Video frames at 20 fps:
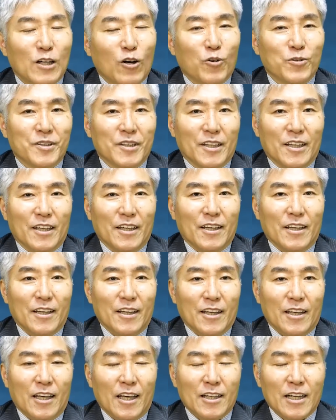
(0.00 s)
直に
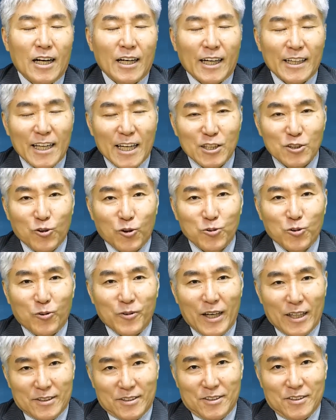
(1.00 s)
描かれること
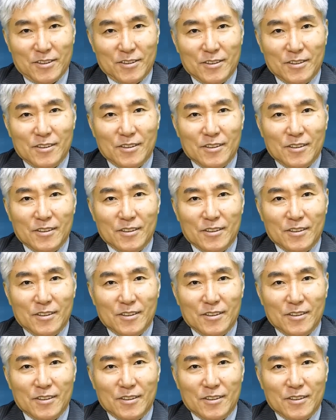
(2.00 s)
なく